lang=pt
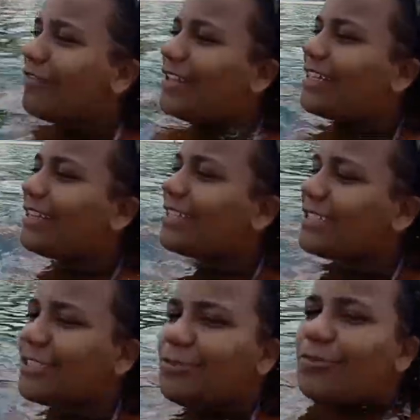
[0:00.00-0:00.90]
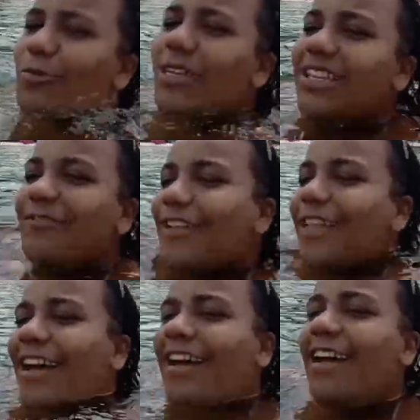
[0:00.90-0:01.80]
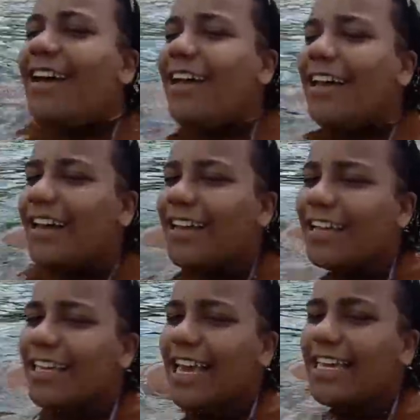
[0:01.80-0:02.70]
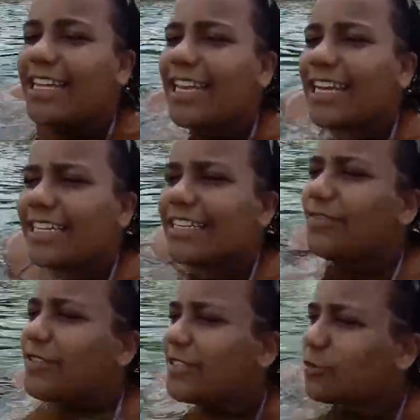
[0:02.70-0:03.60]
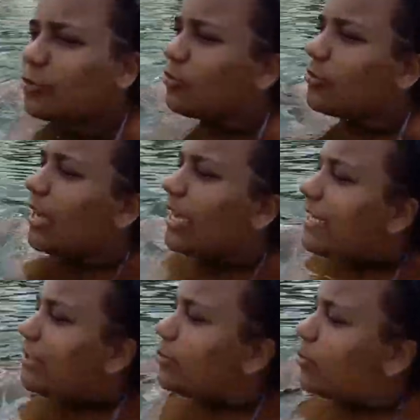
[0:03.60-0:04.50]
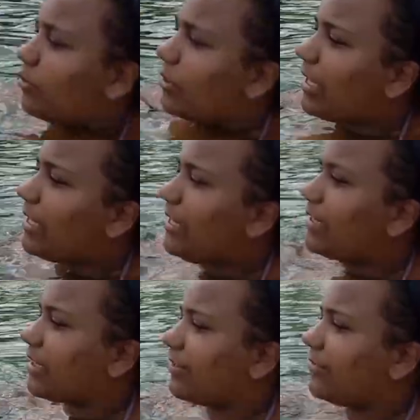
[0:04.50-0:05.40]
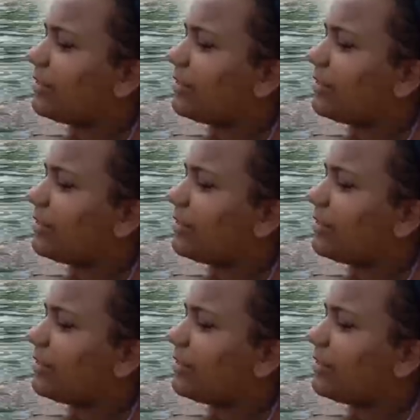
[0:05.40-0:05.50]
vi tanta gente no Twitter falar que a ilha que a Anitta visitou. A ilha do né?